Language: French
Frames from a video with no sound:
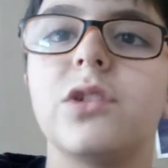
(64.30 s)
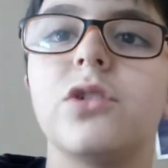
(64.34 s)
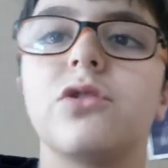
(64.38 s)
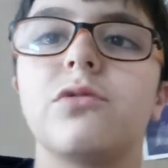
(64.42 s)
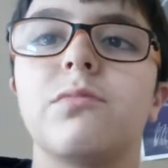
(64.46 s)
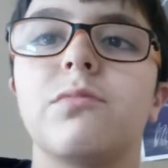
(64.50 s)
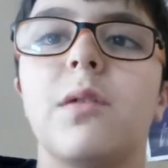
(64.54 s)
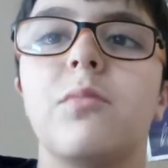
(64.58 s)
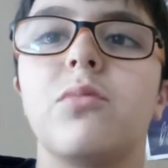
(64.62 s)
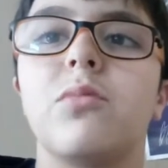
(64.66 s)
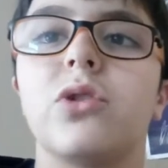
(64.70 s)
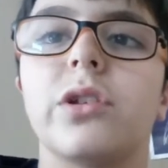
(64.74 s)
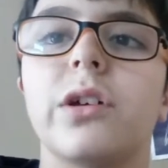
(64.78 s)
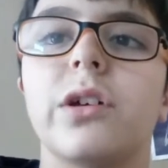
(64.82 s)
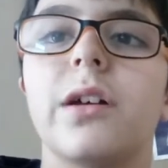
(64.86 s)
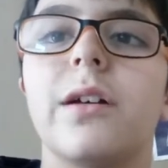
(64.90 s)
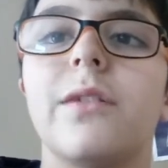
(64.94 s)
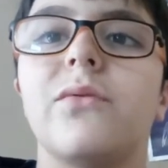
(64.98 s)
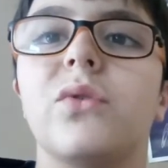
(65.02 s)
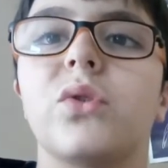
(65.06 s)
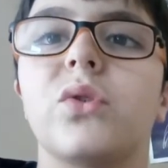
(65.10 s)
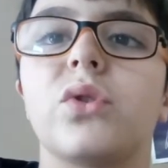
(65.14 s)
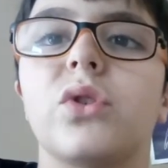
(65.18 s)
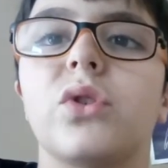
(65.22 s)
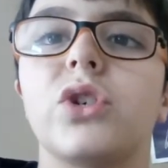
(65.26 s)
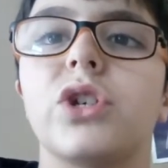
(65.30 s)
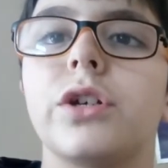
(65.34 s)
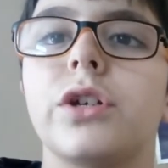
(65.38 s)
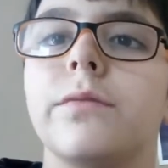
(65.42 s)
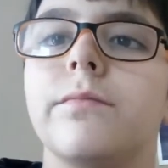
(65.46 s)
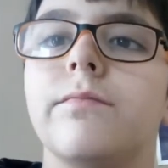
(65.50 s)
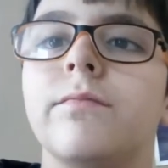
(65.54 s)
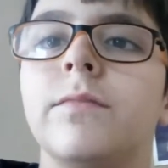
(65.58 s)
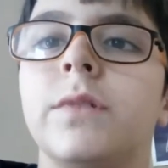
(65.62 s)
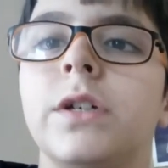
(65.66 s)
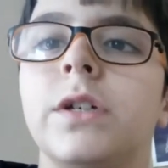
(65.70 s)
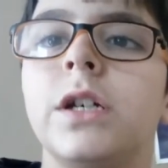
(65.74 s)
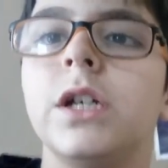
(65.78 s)
je m'abonnerai à votre chaîne
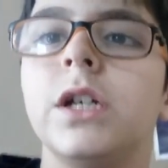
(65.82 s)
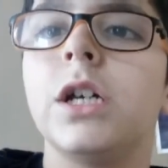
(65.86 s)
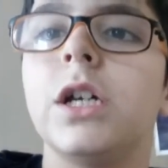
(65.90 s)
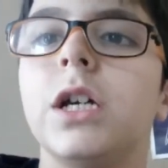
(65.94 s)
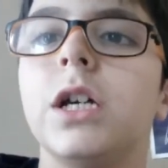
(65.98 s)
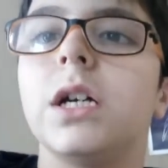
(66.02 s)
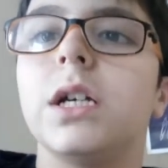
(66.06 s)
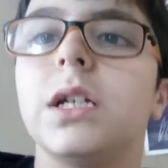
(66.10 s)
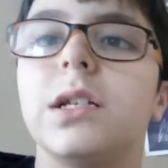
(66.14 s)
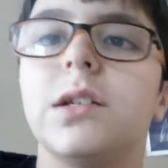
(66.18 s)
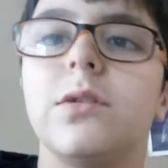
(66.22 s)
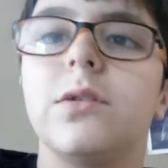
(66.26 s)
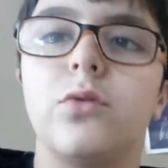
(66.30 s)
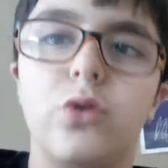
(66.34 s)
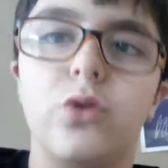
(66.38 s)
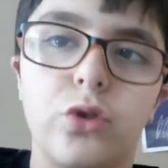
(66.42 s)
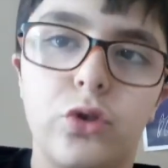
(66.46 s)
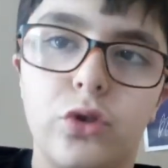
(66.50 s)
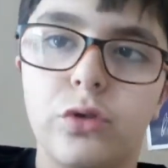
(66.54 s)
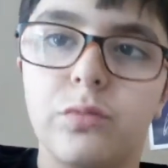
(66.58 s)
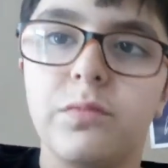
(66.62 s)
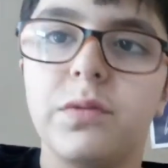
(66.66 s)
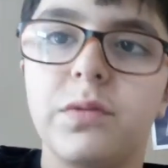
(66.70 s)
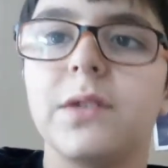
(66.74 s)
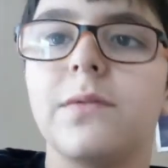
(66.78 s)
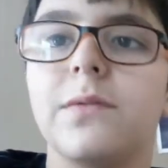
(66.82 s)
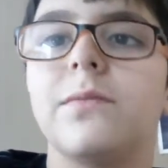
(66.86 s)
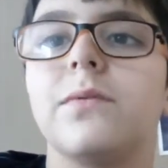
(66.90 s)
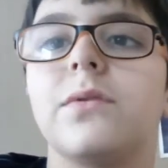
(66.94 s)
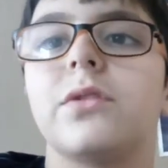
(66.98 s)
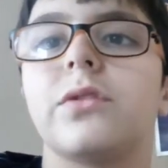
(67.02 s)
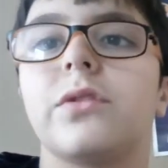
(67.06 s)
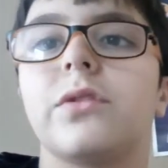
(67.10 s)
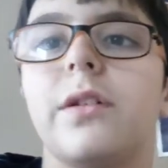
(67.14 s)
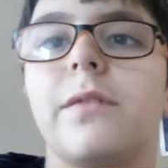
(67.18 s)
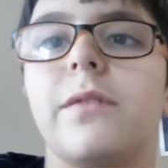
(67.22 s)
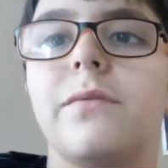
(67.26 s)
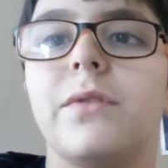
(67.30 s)
YouTube si vous
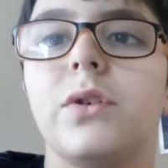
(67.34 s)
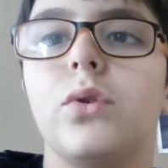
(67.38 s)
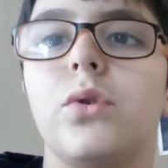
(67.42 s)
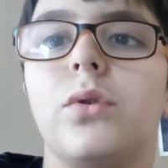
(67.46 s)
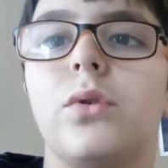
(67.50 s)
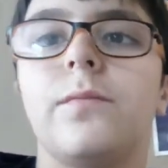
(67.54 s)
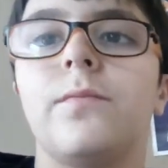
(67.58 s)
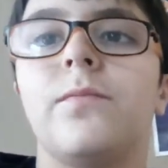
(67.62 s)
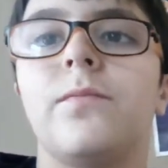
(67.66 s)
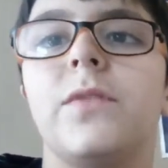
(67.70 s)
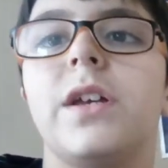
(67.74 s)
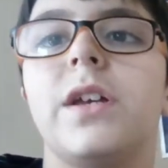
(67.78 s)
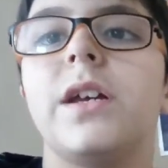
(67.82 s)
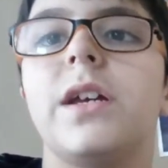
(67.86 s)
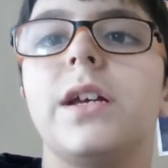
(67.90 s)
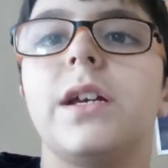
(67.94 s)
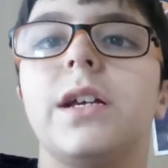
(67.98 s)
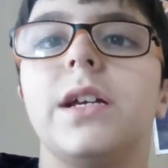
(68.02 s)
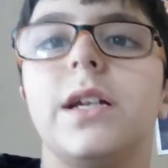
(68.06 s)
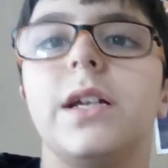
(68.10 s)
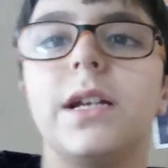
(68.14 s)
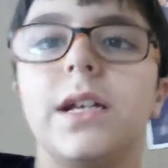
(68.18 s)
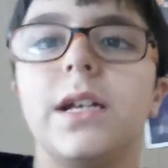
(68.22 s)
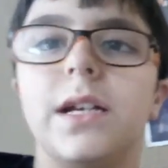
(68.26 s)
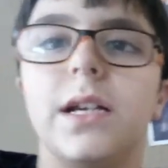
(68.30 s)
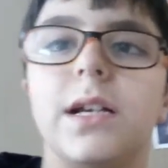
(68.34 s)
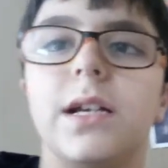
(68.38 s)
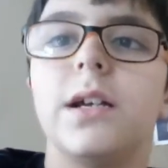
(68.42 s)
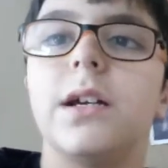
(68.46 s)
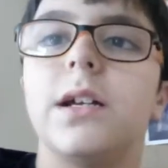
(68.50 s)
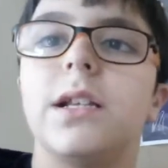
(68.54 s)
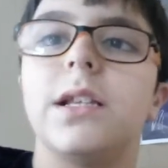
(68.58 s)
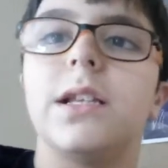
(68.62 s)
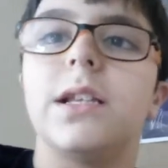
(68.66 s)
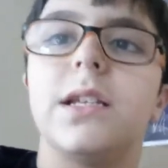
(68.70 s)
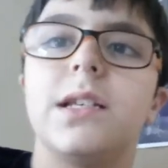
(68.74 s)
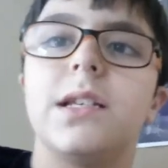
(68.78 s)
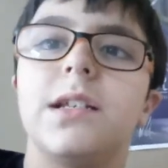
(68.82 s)
en avez une. Et
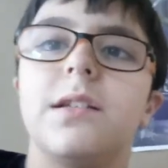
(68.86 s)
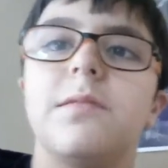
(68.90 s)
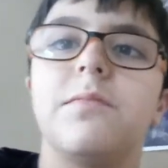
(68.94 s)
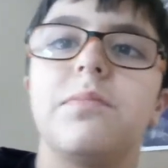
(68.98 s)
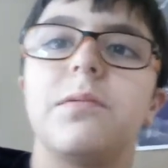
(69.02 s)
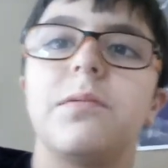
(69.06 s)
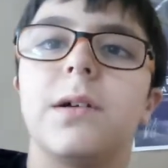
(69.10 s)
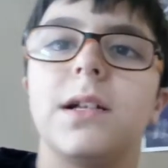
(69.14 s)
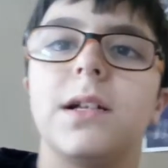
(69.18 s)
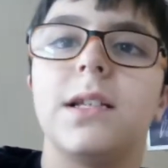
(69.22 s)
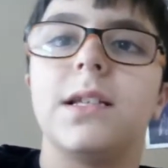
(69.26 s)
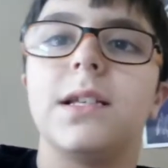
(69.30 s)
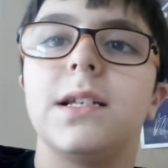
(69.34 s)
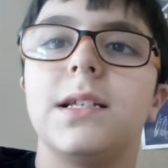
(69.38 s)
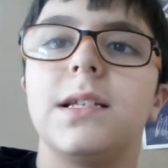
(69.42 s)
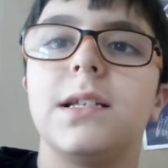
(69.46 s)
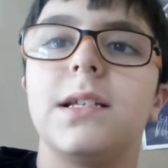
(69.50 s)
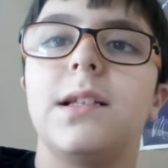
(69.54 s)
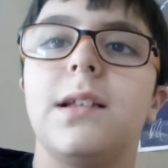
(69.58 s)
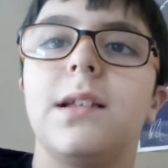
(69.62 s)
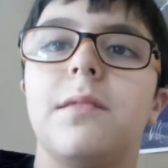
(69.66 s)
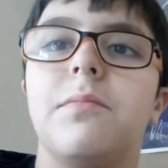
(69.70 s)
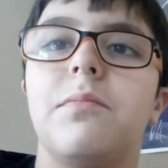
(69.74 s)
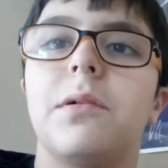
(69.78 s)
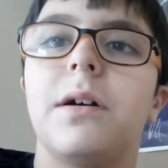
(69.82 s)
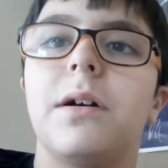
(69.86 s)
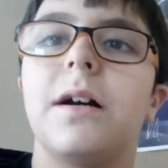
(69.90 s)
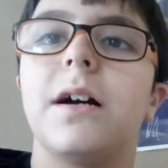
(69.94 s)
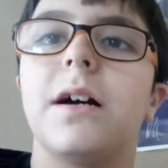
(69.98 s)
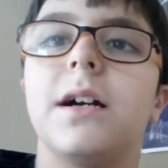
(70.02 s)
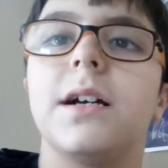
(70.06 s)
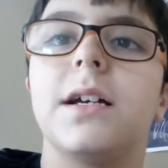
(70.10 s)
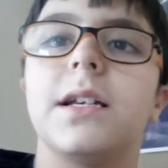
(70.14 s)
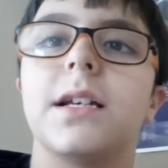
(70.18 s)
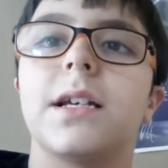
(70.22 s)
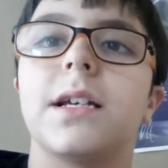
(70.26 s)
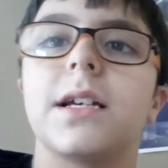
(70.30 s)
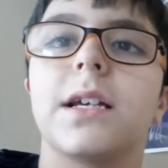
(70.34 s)
n'hésitez pas, n'hésitez pas à
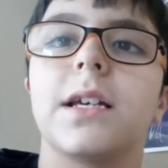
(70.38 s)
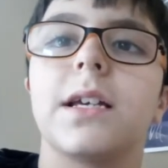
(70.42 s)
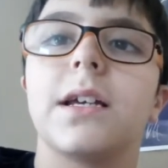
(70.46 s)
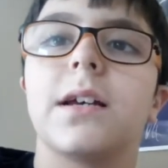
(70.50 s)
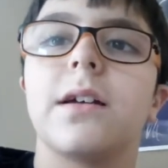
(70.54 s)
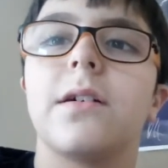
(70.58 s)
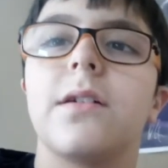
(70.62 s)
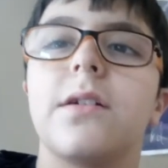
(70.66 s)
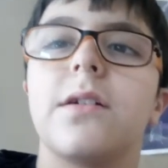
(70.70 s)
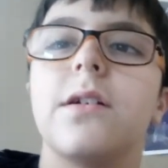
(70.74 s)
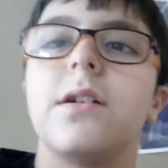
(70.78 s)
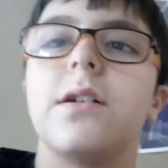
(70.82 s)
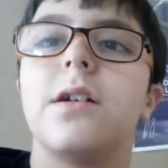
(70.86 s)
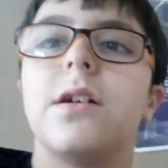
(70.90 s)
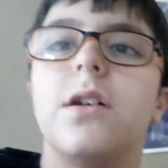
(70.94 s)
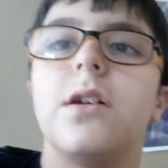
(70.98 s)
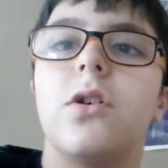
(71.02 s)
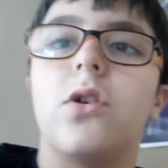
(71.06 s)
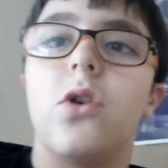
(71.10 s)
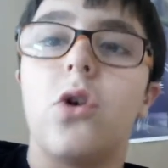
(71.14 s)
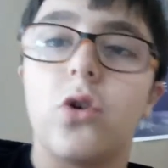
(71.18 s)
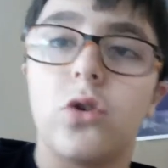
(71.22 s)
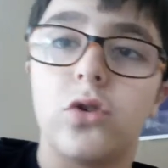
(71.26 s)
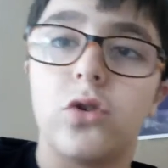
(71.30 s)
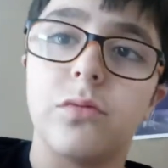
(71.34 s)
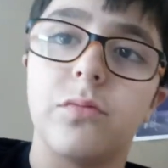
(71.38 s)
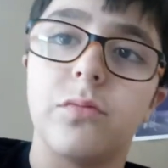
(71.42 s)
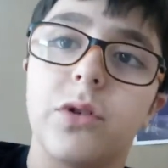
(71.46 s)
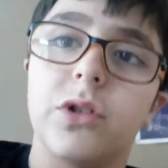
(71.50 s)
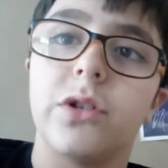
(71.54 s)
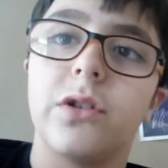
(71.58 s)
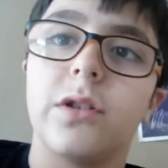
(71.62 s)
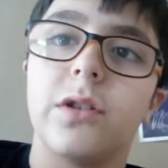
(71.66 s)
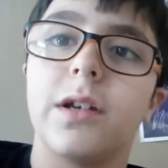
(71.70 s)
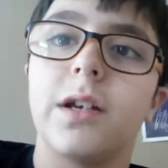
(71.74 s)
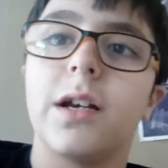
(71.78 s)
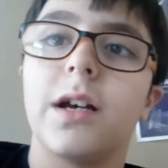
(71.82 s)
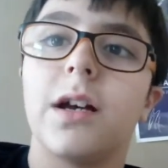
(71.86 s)
écrire en
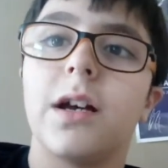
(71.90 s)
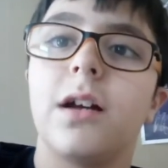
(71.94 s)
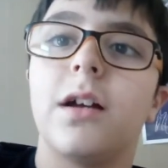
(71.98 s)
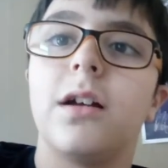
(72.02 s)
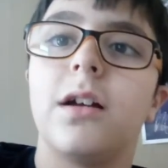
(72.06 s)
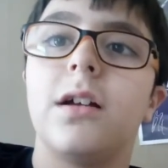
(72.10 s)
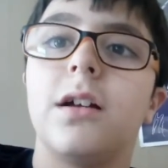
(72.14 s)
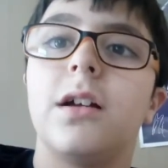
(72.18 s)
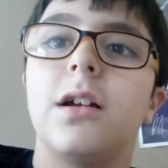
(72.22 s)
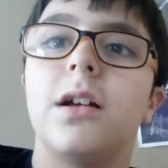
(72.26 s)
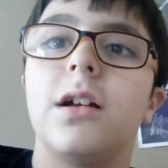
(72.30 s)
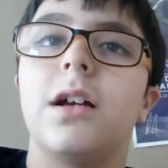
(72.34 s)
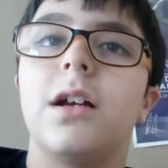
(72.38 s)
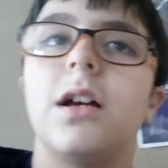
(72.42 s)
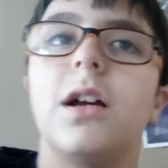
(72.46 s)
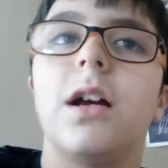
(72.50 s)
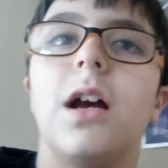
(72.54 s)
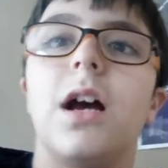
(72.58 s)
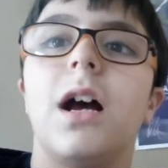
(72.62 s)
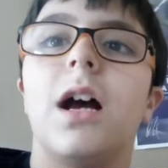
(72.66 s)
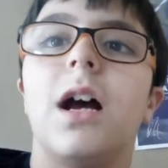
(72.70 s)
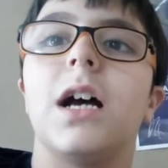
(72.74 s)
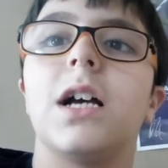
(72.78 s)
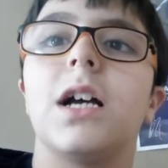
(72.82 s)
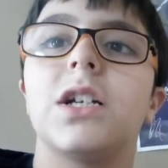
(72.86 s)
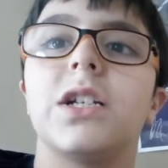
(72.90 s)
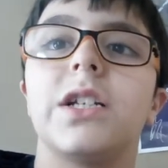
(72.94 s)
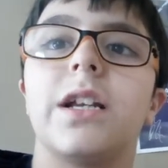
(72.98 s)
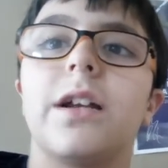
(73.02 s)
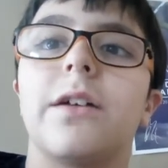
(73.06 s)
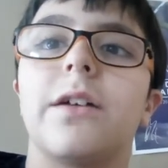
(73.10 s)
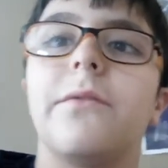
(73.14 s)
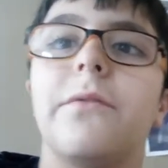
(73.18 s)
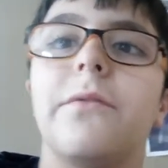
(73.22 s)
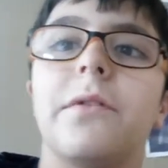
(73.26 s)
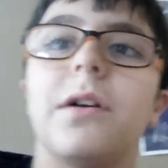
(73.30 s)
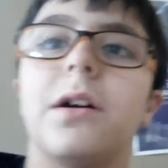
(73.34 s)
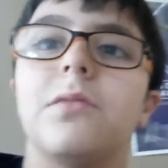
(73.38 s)
commentaire hashtag
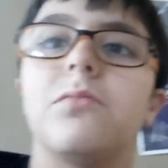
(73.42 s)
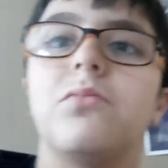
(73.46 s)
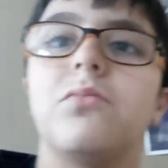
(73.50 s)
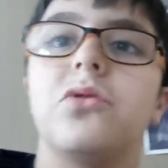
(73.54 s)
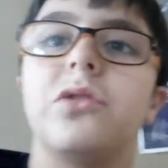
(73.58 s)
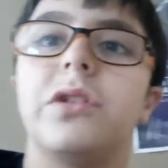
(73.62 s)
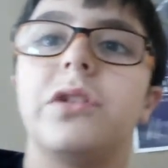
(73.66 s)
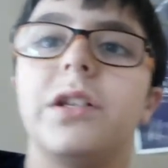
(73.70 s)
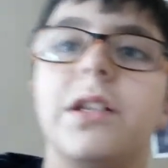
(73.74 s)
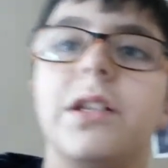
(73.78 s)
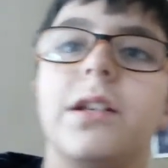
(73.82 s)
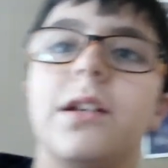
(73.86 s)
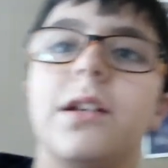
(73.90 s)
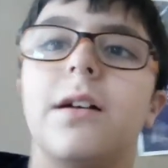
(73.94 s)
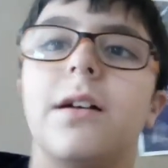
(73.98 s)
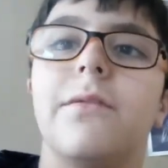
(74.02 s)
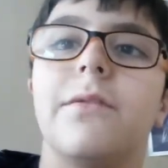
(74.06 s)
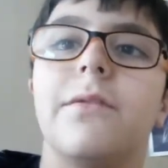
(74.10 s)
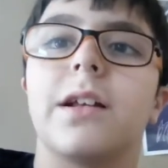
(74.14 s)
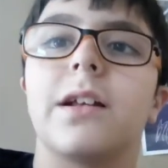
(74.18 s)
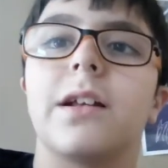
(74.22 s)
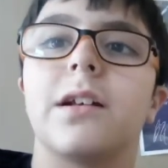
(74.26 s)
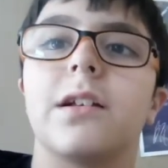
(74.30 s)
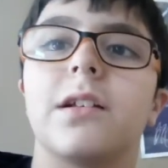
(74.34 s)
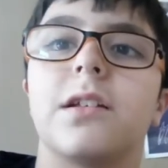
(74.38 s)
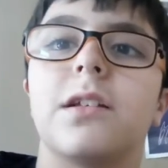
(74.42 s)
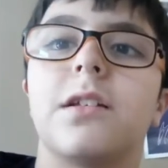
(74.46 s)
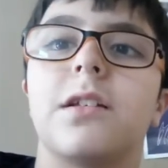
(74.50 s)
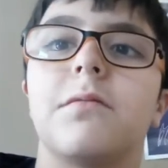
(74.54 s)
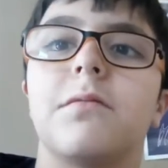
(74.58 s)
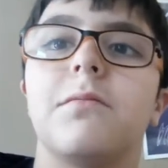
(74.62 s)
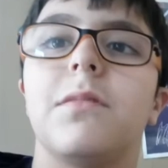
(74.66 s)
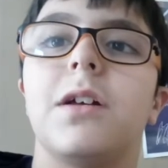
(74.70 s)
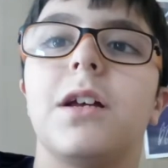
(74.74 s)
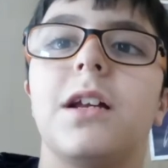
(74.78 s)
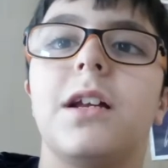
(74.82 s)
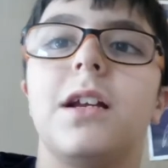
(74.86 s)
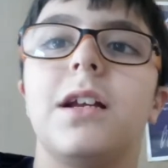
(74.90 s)
20 abonnés avec un
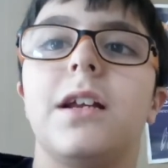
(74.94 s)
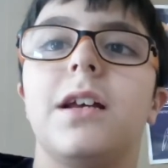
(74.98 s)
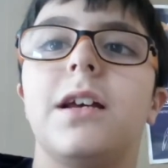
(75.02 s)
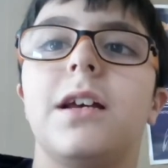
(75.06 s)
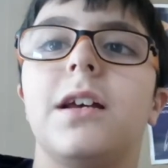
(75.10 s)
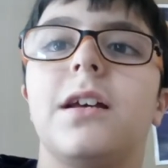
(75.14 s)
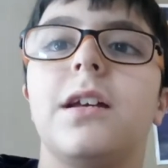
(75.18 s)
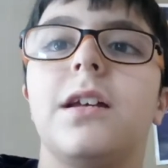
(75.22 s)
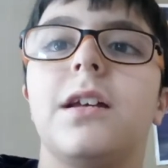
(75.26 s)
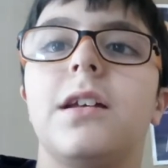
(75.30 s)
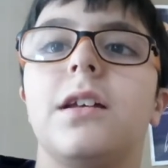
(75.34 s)
smiley